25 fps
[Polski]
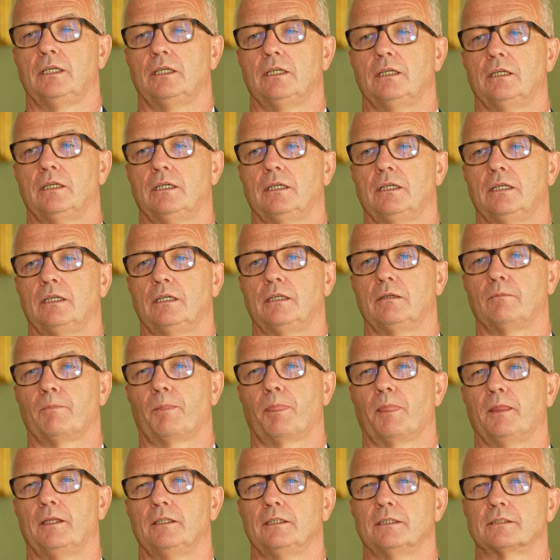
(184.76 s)
E,
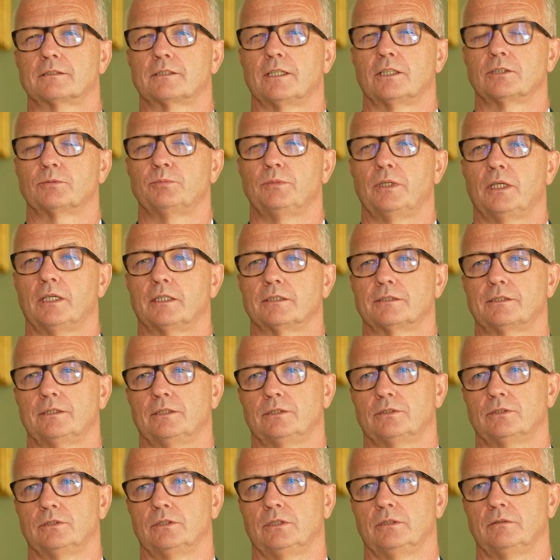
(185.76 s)
jesteśmy
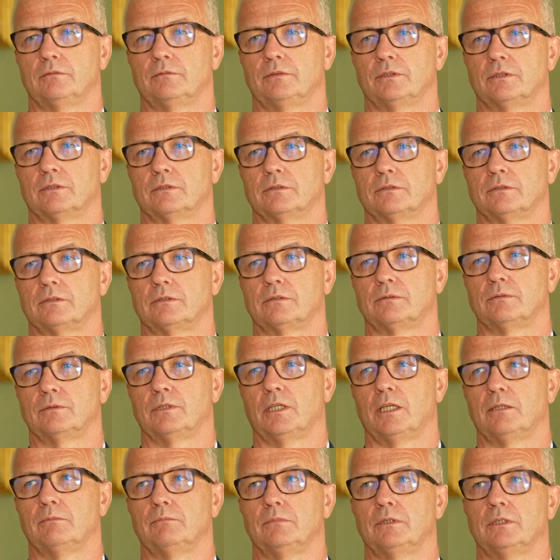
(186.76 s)
elastyczni,
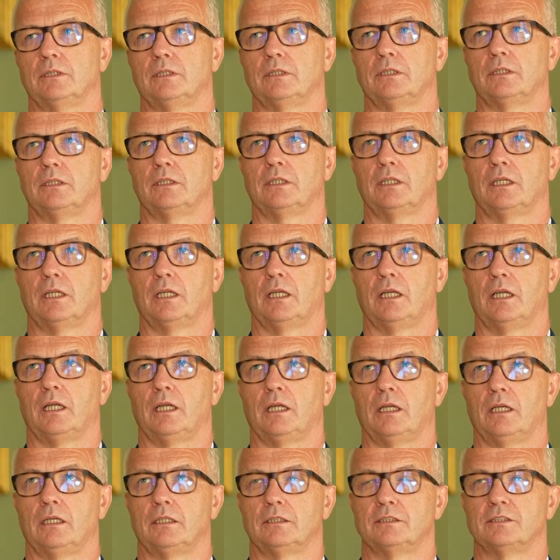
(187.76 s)
wykorzystujemy,
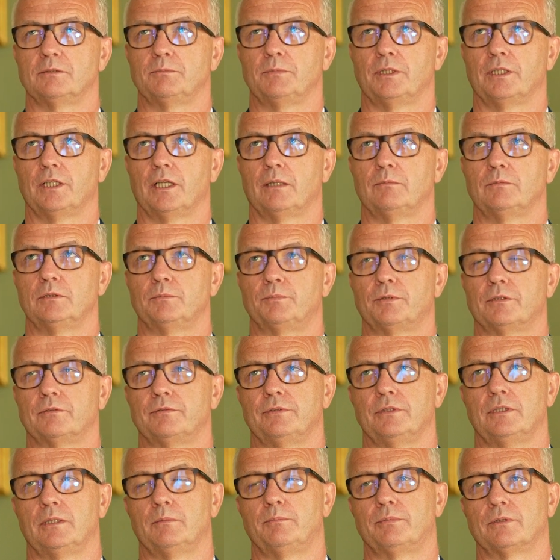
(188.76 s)
e, zmieniamy
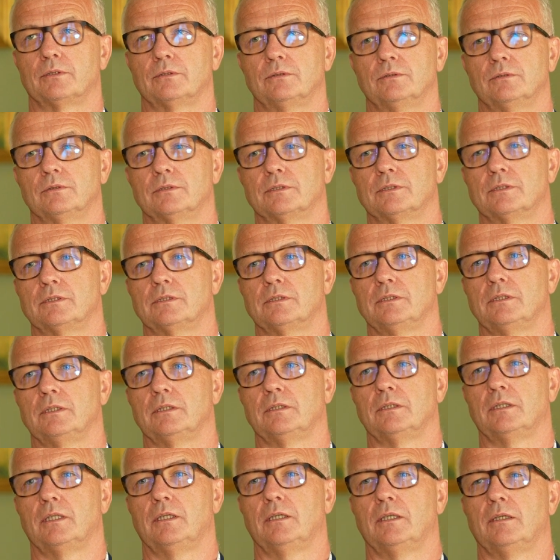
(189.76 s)
profile
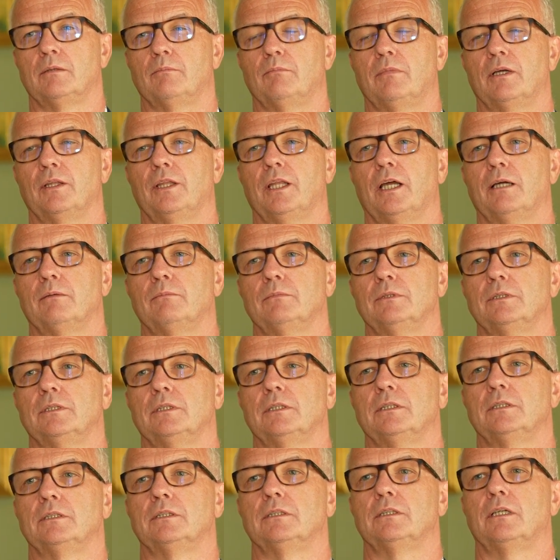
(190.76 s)
produkcji,
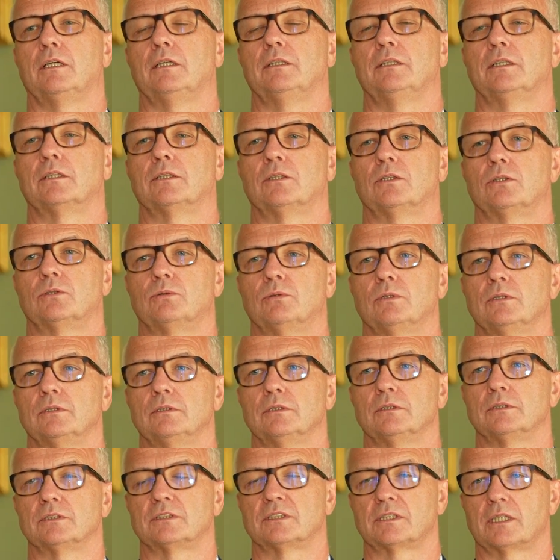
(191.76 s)
badamy
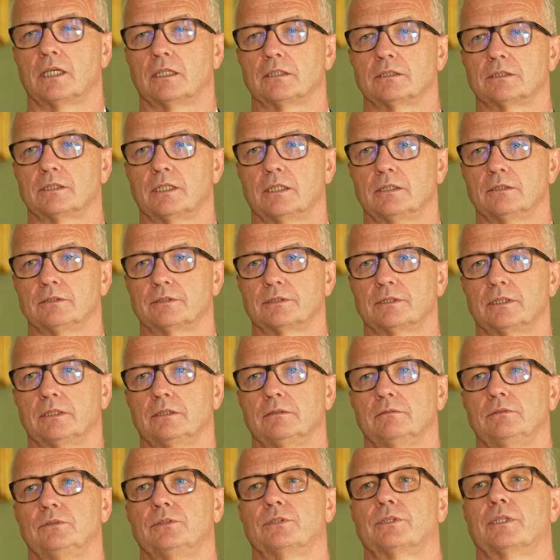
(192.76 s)
energochłonność każdego
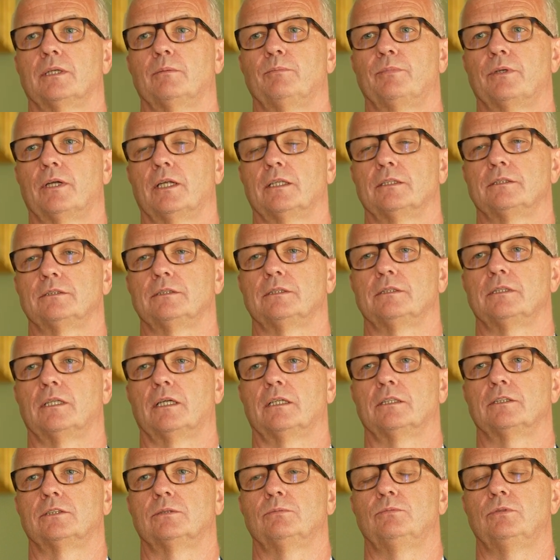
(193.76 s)
stanowiska pracy
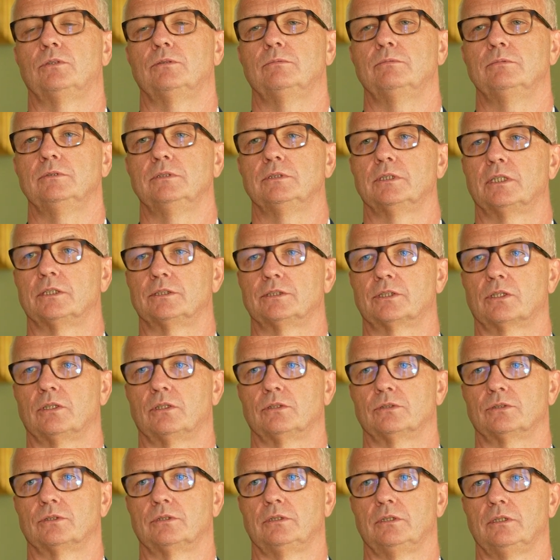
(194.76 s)
tak, żeby obniżać
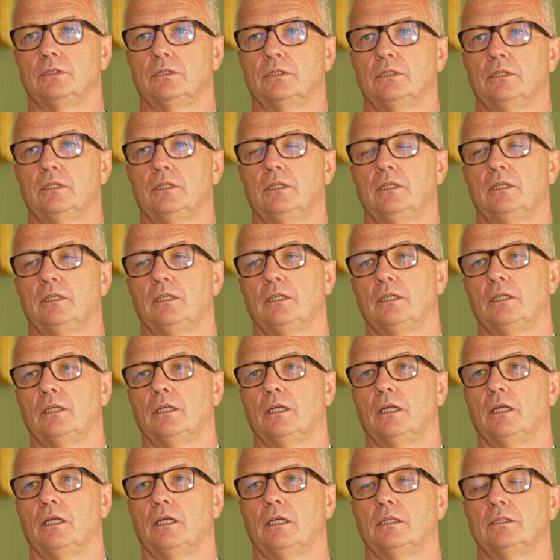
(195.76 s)
koszty.
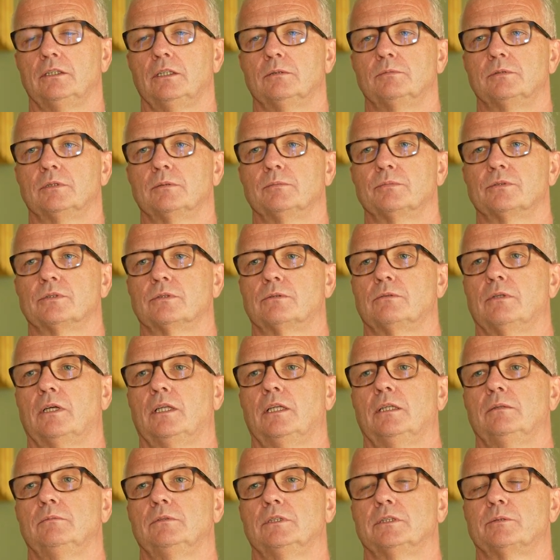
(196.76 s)
E, dobrym
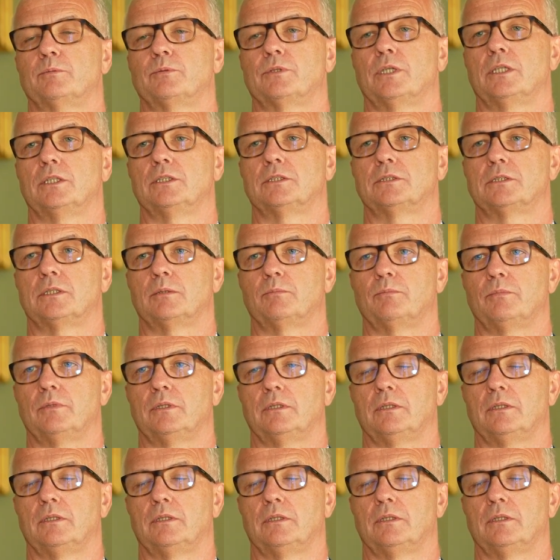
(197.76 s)
przykładem jest przejście e,